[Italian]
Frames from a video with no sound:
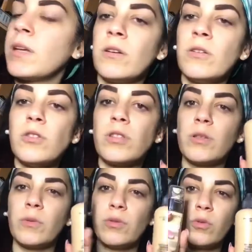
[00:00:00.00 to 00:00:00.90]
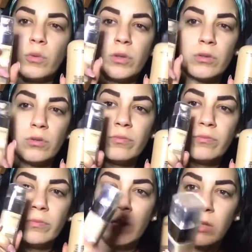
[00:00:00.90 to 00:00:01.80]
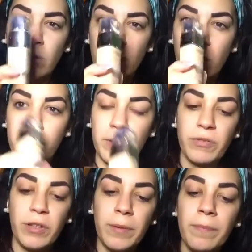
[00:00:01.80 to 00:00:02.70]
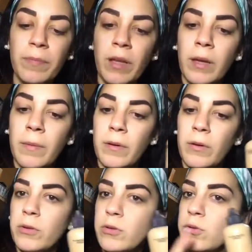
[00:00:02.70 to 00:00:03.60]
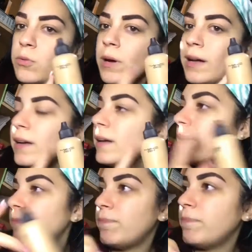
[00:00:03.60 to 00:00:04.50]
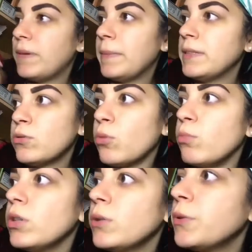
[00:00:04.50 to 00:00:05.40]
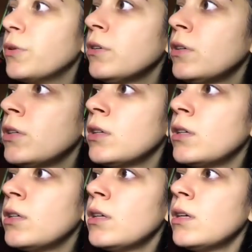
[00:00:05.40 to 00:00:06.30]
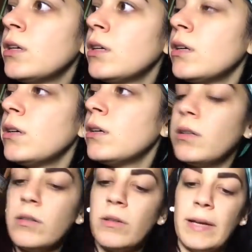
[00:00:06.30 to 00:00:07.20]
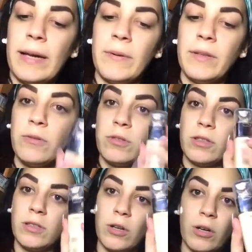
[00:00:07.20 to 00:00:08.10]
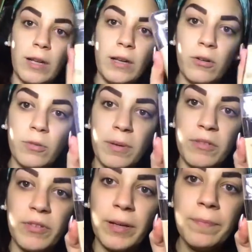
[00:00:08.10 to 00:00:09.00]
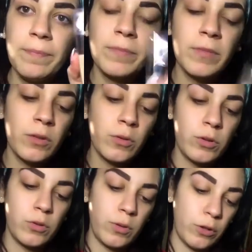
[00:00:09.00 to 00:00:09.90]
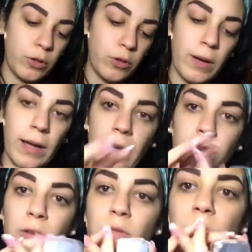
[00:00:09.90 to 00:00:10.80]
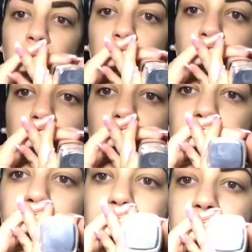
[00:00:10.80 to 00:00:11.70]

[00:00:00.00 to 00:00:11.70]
non so se questo questo credo la col parfait eh, questo qua è veramente troppo liquido ok quindi utilizzerò la col parfait questo qui che io è il numero 2